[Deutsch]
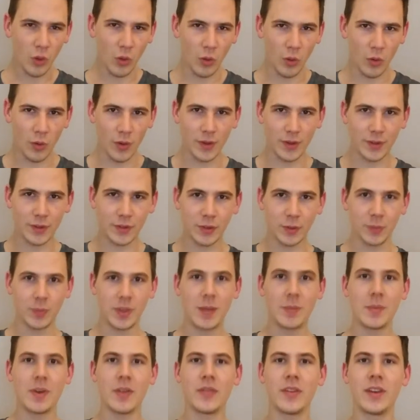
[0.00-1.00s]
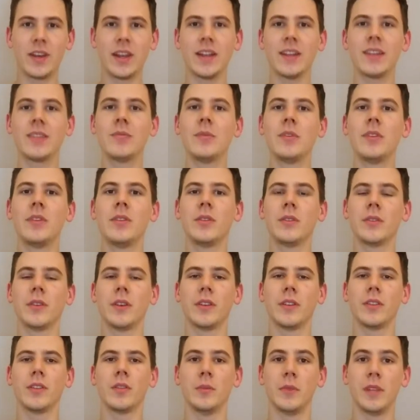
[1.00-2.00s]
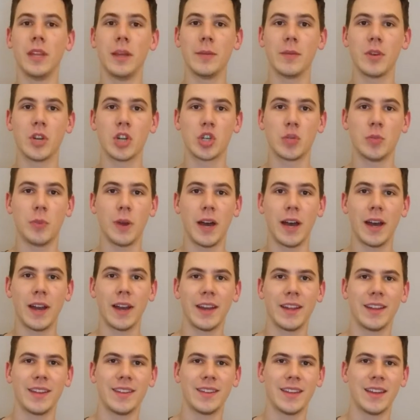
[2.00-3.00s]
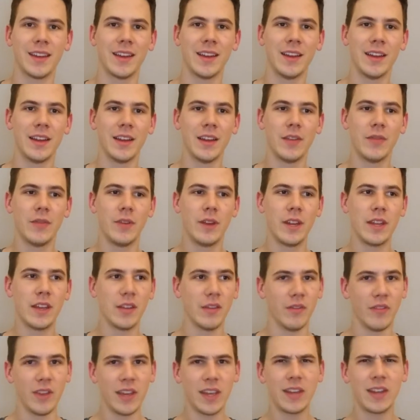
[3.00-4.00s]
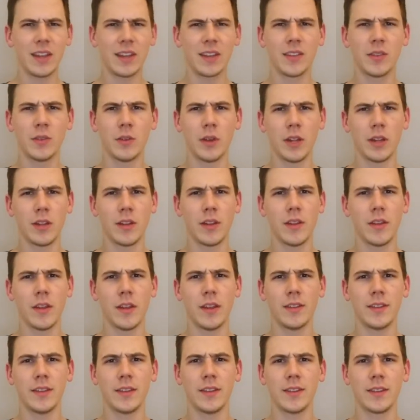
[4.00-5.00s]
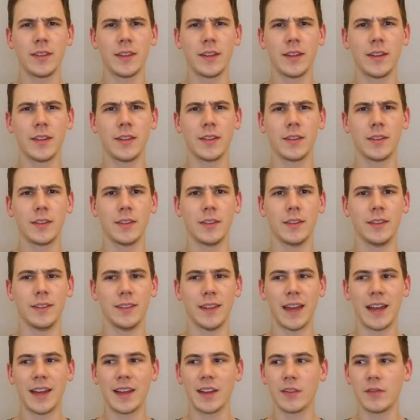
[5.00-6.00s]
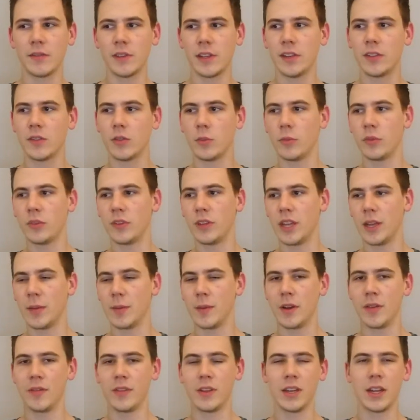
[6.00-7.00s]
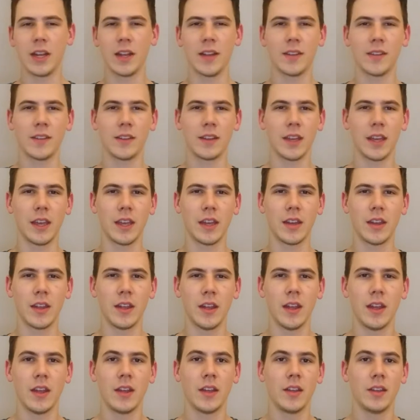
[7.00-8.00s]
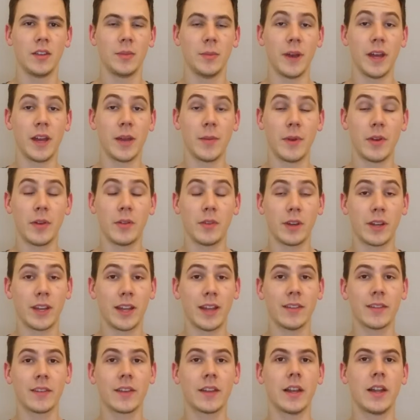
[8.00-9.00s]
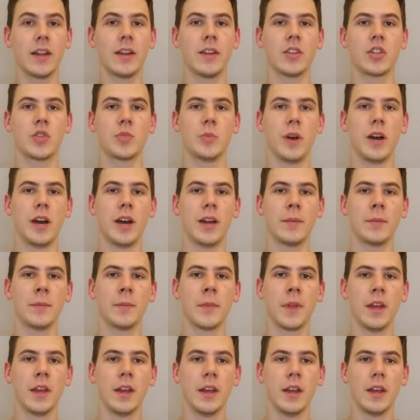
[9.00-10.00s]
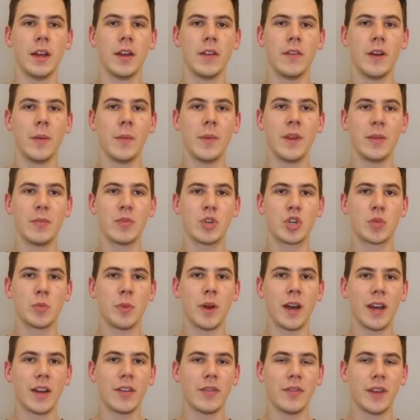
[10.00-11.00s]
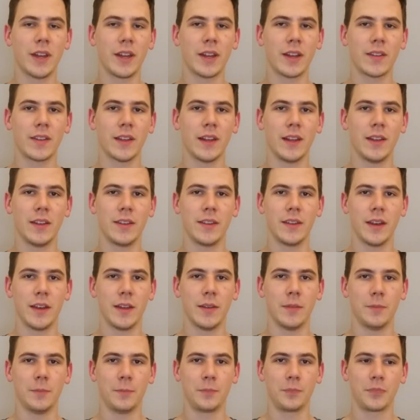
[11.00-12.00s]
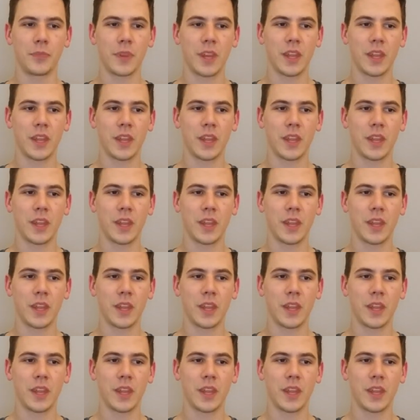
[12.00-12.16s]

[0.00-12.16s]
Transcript: Und zum Thema Finanzen bzw. zum Thema Sparen, eins der, finde ich, wichtigsten und essentiellsten Sachen, wenn es ums Thema Finanzen geht, ist meiner Meinung nach ganz klar das Sparen, weil mit dem Sparen fängt das alles an.